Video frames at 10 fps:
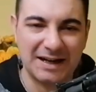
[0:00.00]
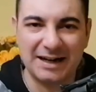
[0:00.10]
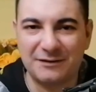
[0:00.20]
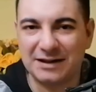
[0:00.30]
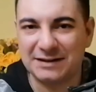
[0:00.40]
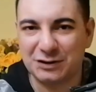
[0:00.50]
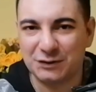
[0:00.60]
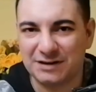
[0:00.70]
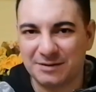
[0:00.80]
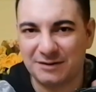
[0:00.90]
è la frase
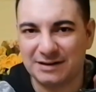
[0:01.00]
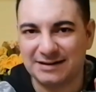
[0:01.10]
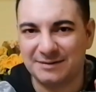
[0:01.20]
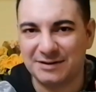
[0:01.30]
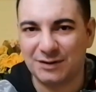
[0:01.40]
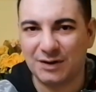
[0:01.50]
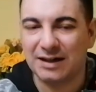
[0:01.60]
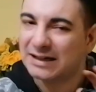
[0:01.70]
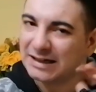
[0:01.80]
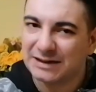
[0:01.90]
giusta per questa pistola.
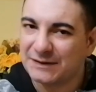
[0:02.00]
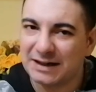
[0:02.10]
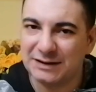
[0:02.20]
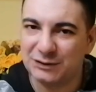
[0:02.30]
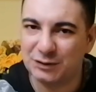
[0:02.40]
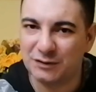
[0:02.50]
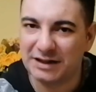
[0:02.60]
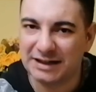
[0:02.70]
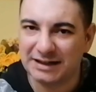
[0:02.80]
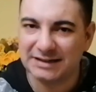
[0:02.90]
Fai il suo
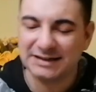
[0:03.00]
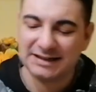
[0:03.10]
dovere.